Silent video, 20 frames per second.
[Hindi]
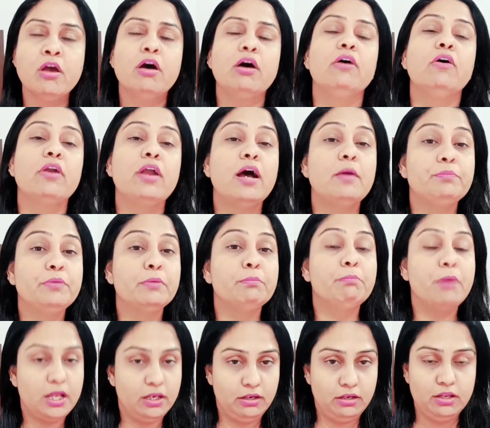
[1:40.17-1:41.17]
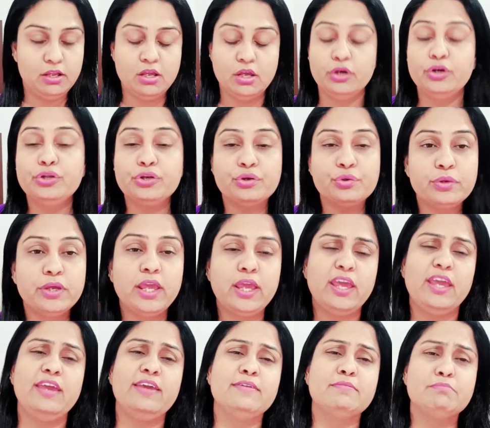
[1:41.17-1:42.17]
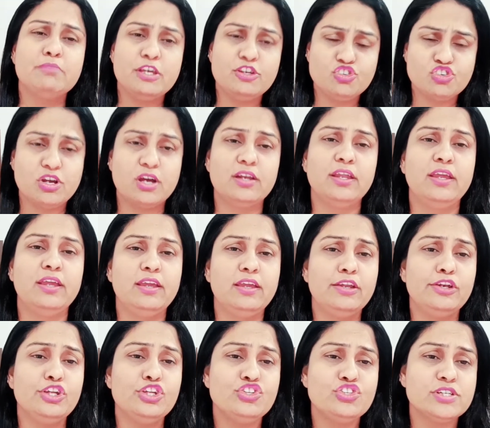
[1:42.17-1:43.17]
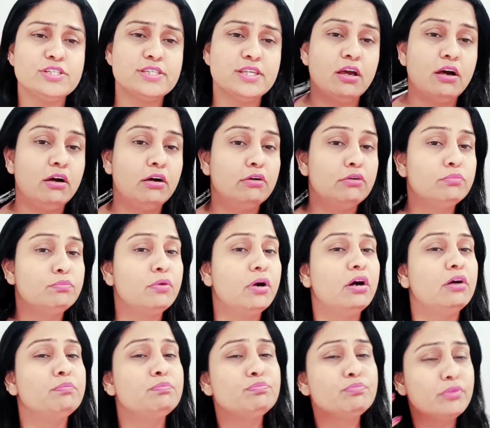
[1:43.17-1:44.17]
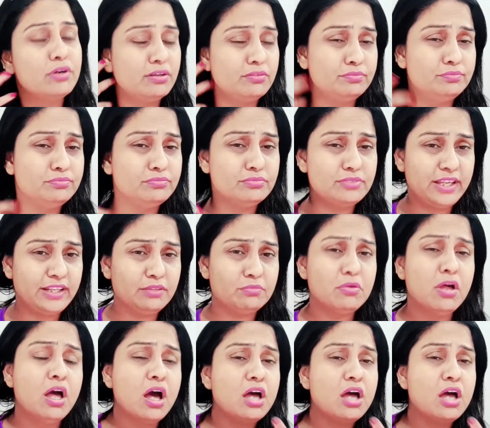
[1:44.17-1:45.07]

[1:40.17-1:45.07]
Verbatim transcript: और आपके बाल रुखे हैं बेजान हैं नीचे से अब एकदम